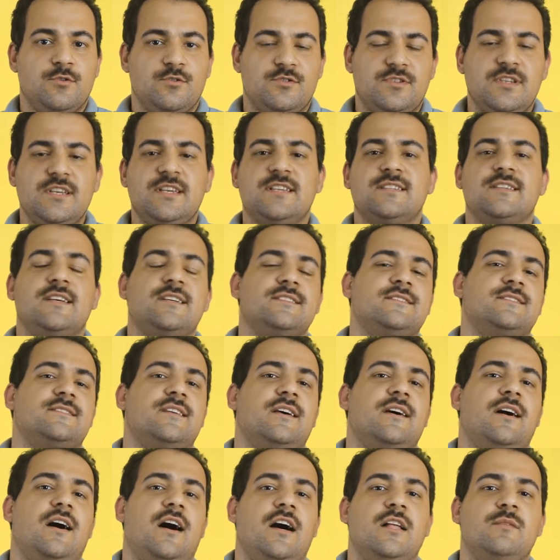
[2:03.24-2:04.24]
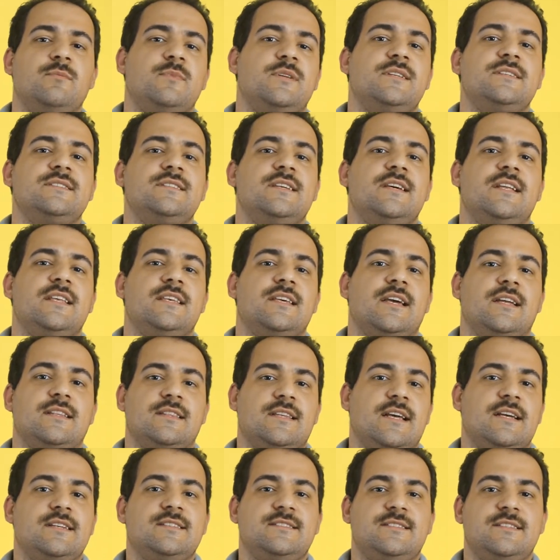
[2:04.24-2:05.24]
yüksek lisansta almanız gereken
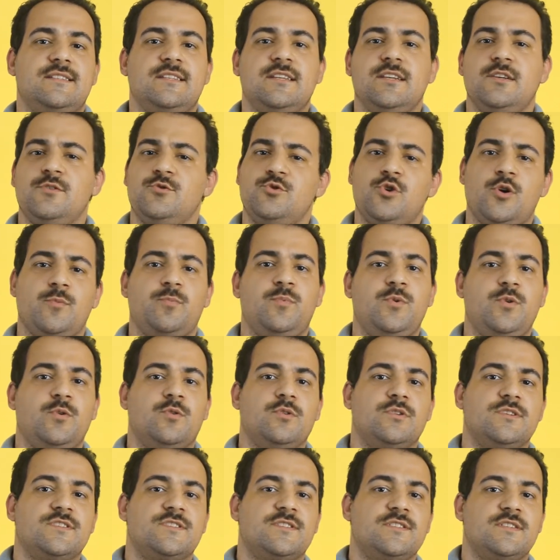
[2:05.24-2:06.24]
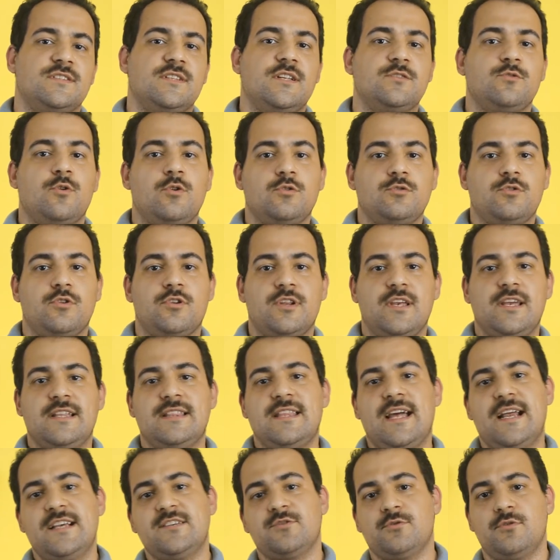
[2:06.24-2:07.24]
dersleri çok büyük olasılıkla doktoraya
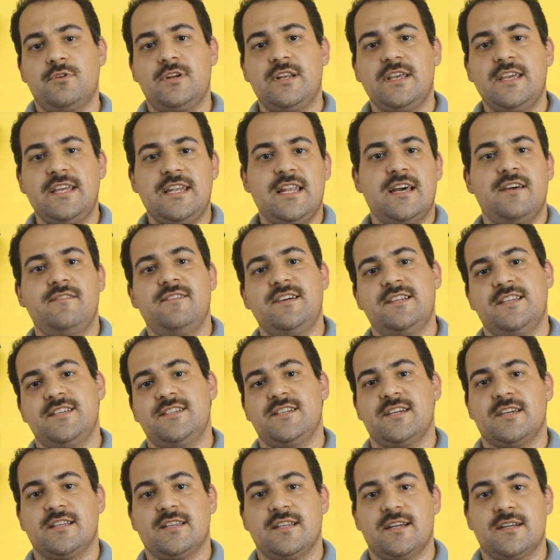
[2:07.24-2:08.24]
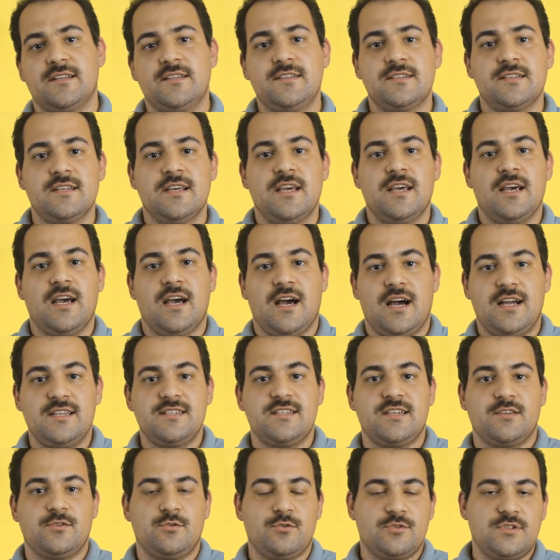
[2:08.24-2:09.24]
ders olarak ilave edeceklerdir.
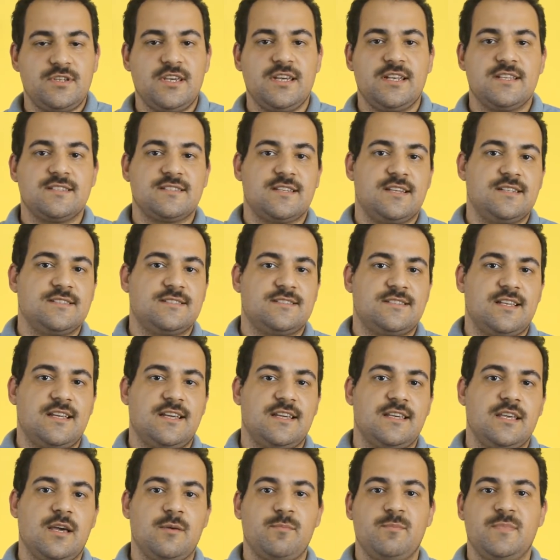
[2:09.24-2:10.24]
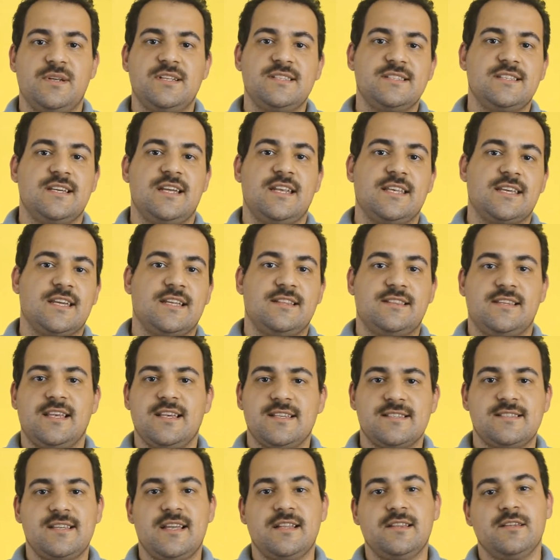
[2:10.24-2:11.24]
Ancak yüksek lisansta yapmanız gereken
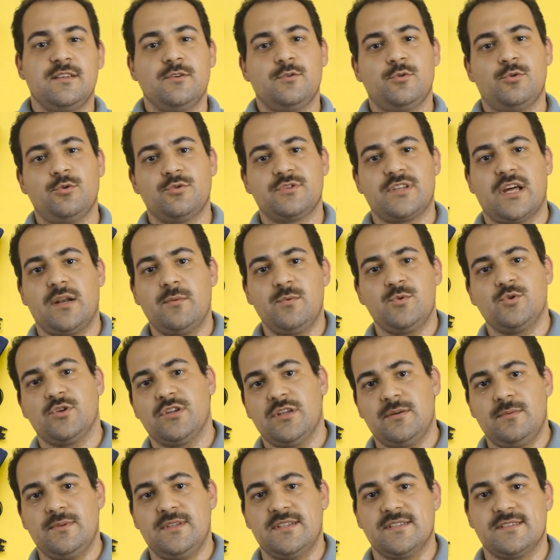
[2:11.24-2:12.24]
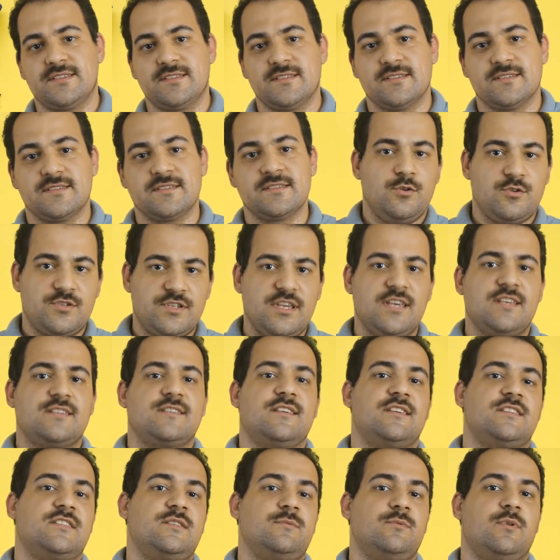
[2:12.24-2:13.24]
tezden kurtarmış olabilirsiniz. Yüksek
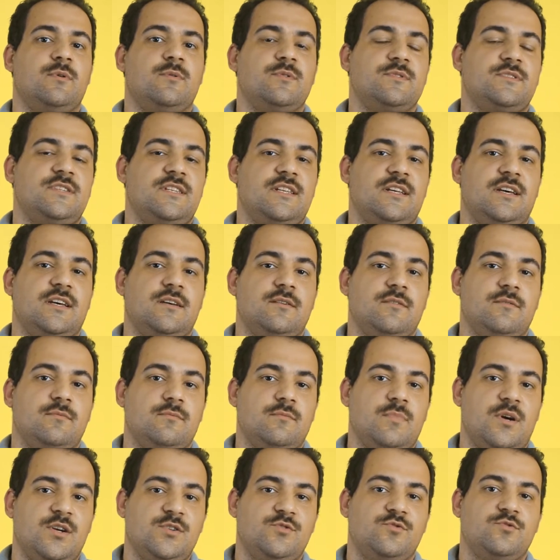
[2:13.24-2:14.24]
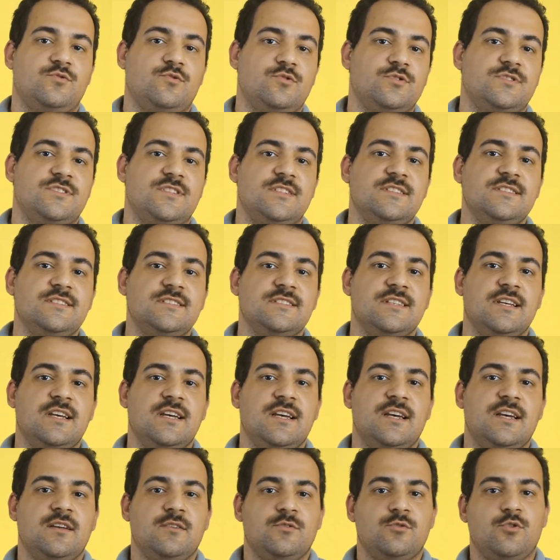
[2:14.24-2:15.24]
lisans diplomasıyla başvurursanız
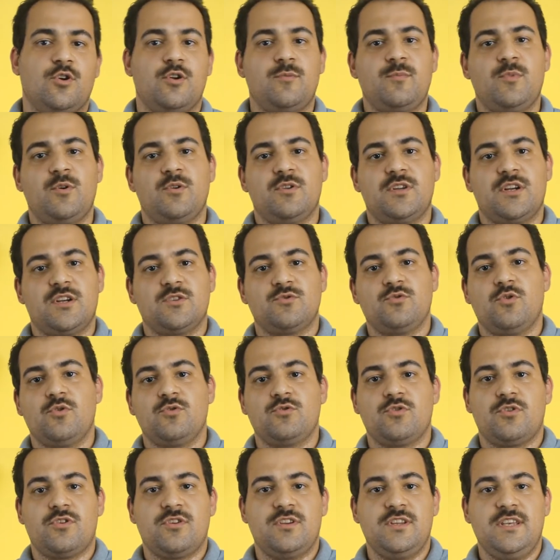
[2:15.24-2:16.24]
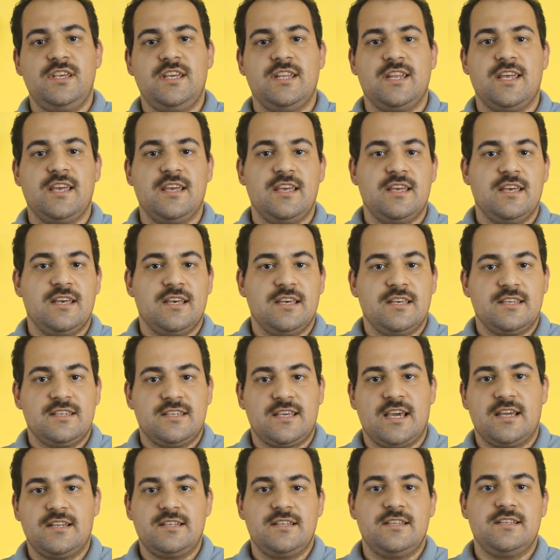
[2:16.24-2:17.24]
normal olarak doktoranın yine
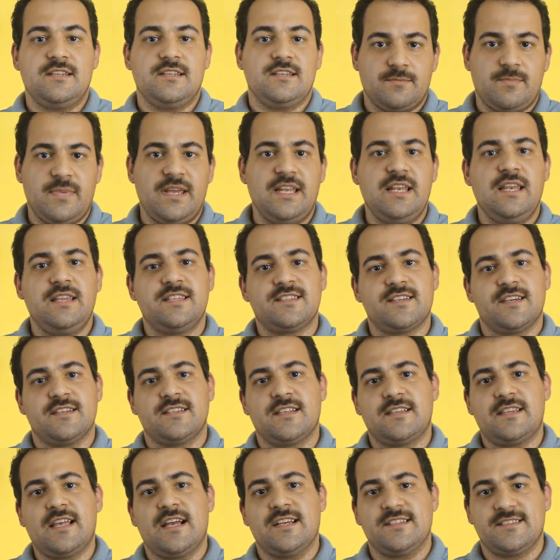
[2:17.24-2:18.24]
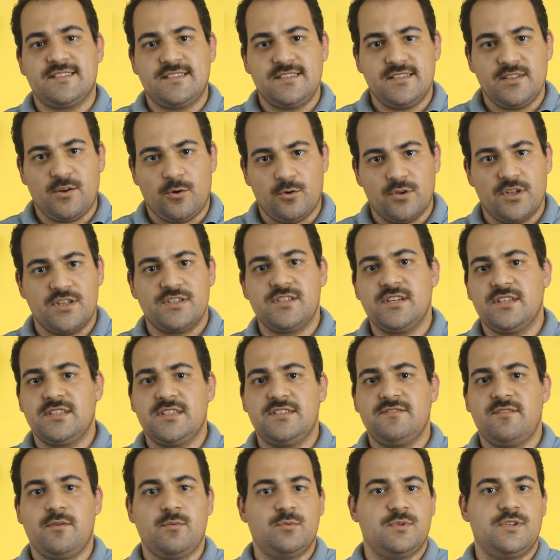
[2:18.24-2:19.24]
kendi belli sayıda dersi
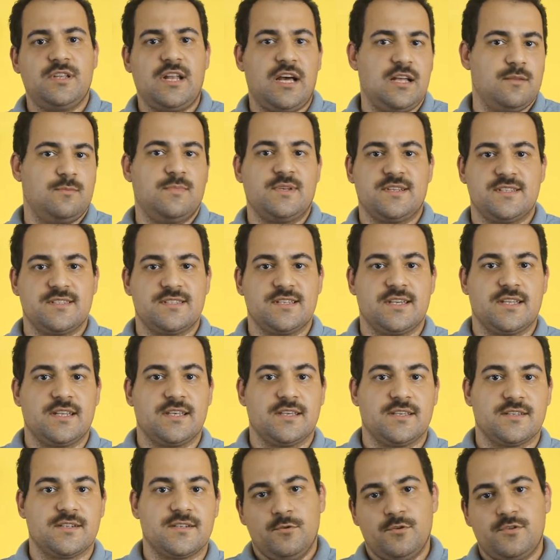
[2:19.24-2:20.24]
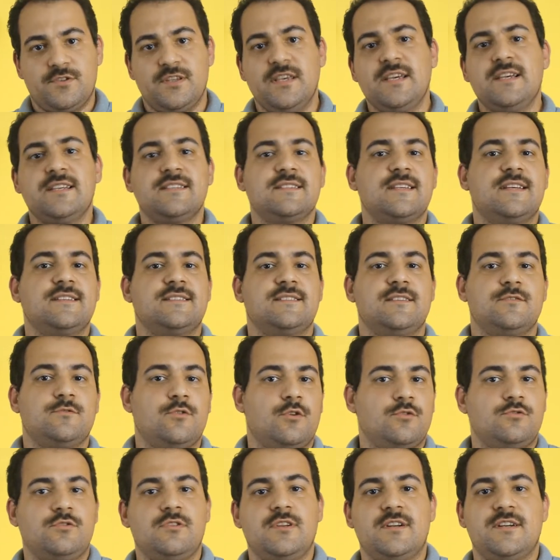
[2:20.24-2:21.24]
olacaktır ve bunları almanız gerekir. Yüksek lisans ve
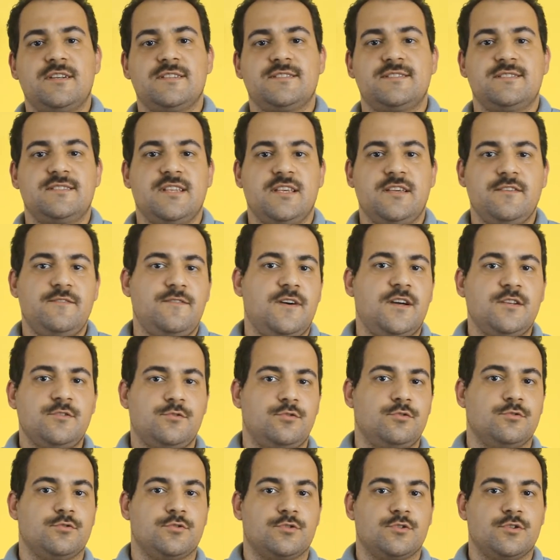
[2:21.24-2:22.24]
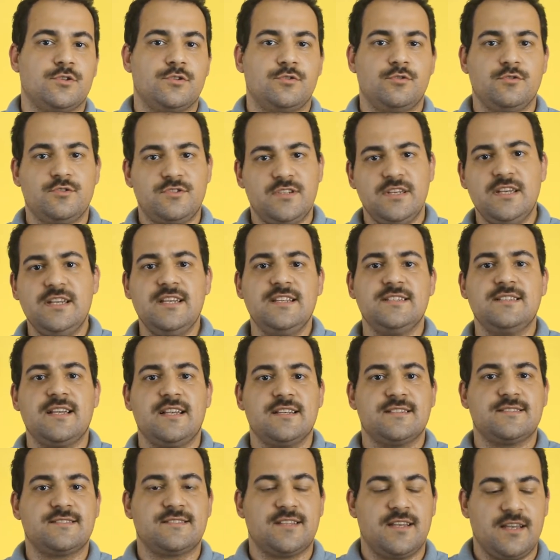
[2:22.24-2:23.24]
doktor arasındaki fark şudur. Yüksek
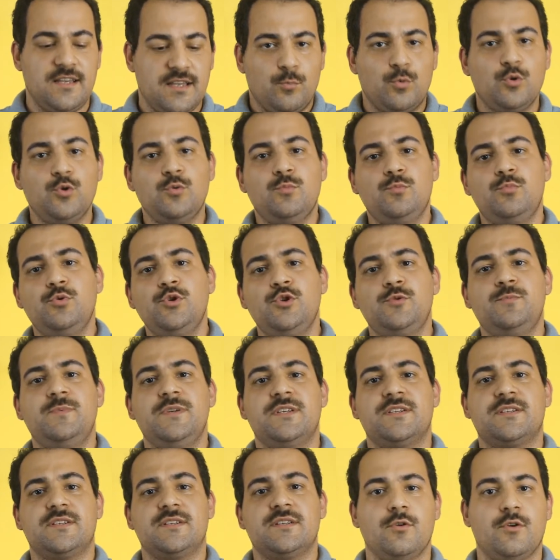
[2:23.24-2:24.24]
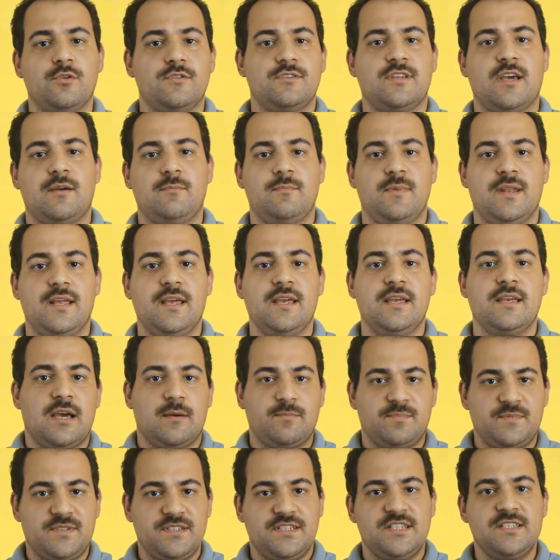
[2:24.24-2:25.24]
lisansta bulunmuş bir yöntemle
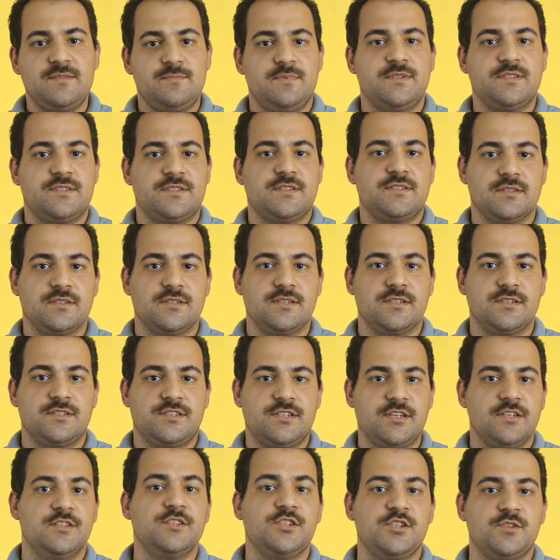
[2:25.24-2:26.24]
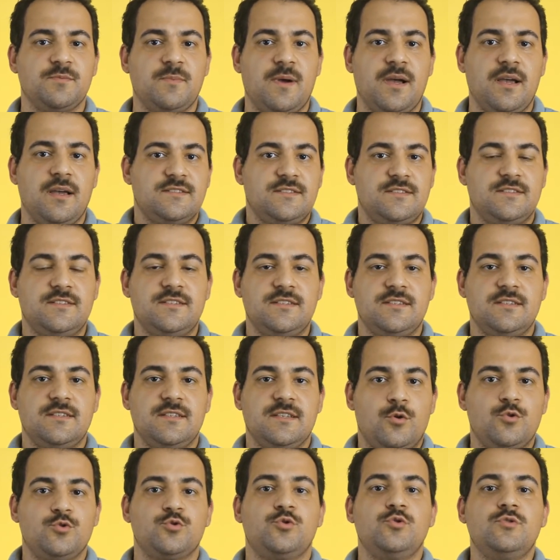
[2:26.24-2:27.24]
yaptığınız bir e, çalışma sizin
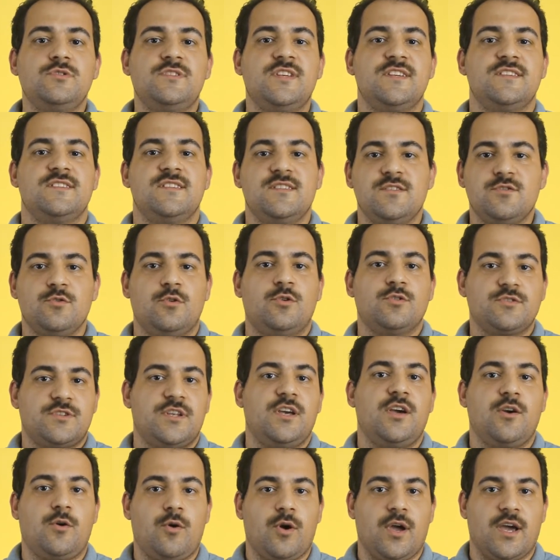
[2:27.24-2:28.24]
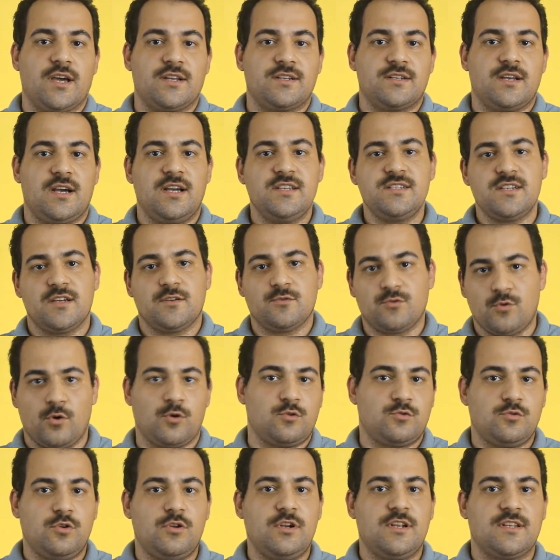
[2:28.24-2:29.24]
özgün tezinizi ortaya koyar. Ancak
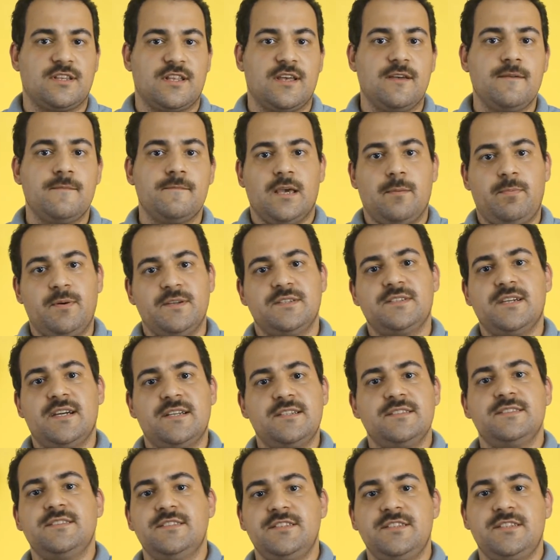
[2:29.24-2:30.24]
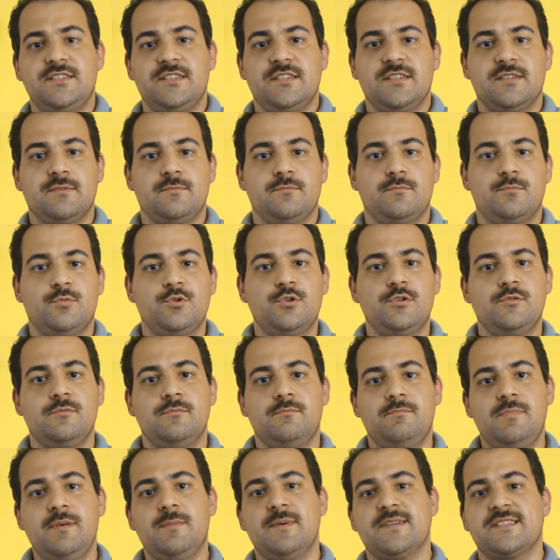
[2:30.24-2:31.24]
doktorada yapacağınız iş bunun
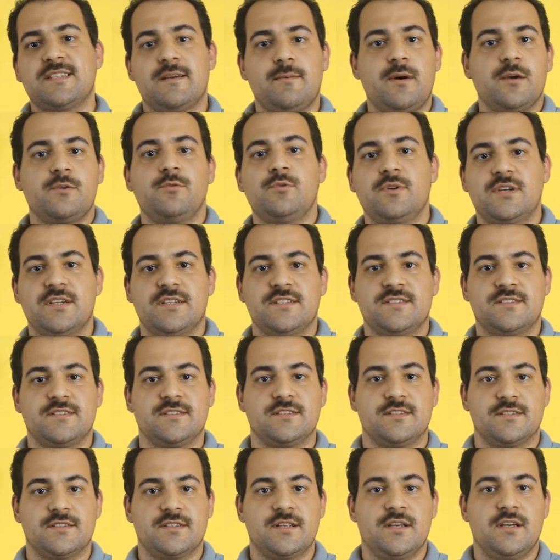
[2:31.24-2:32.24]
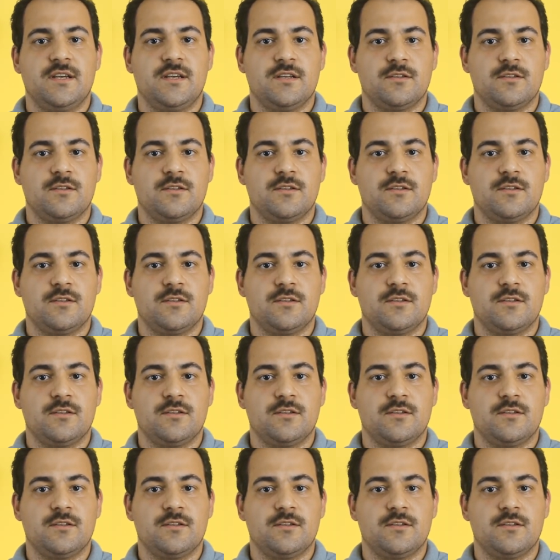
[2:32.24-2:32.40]
bir basamak yukarısıdır.